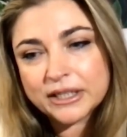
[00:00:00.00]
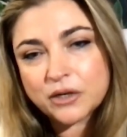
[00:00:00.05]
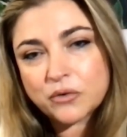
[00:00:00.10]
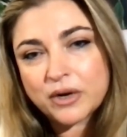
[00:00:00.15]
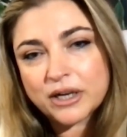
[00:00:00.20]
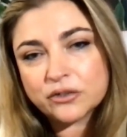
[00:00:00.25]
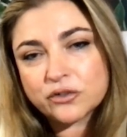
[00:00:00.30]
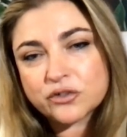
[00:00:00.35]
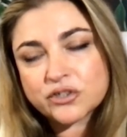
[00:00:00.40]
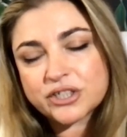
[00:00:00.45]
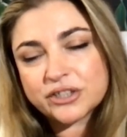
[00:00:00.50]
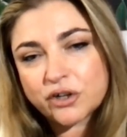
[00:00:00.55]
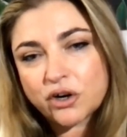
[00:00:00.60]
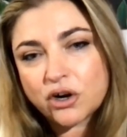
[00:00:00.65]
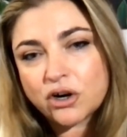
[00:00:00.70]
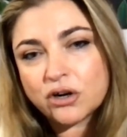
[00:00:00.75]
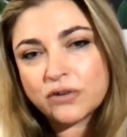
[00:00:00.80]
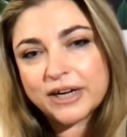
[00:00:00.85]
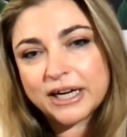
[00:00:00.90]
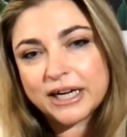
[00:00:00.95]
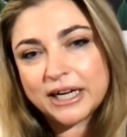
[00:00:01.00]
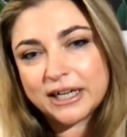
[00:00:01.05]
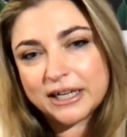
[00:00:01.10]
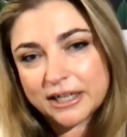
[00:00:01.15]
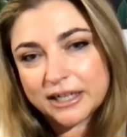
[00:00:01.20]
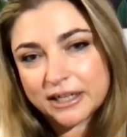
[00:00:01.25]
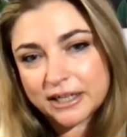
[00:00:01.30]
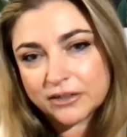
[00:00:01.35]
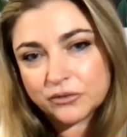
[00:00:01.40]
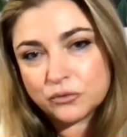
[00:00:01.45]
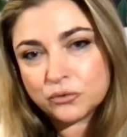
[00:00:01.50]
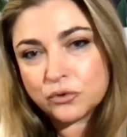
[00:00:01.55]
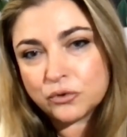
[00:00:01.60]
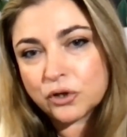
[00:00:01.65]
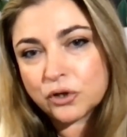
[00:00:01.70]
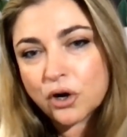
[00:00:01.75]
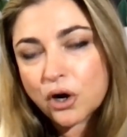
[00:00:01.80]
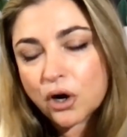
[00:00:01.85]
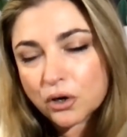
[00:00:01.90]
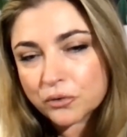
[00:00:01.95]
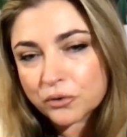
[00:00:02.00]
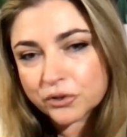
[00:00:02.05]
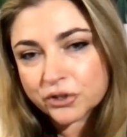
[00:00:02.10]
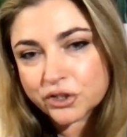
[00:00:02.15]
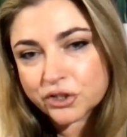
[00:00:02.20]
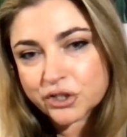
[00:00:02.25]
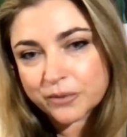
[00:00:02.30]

quindi quando si trova a, in un colloquio,